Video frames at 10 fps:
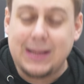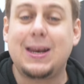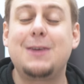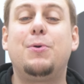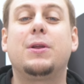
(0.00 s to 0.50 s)
va a
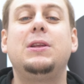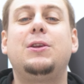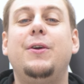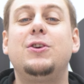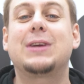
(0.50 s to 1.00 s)
entrar por
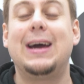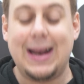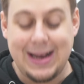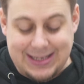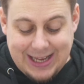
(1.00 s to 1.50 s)
dentro de los
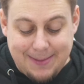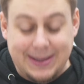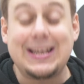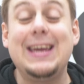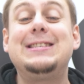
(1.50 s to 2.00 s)
canales y
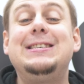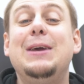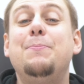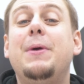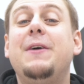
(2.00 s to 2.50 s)
vas a ir
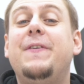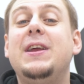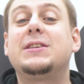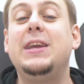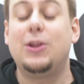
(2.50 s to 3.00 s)
siempre
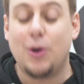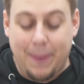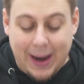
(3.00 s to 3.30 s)
fresquito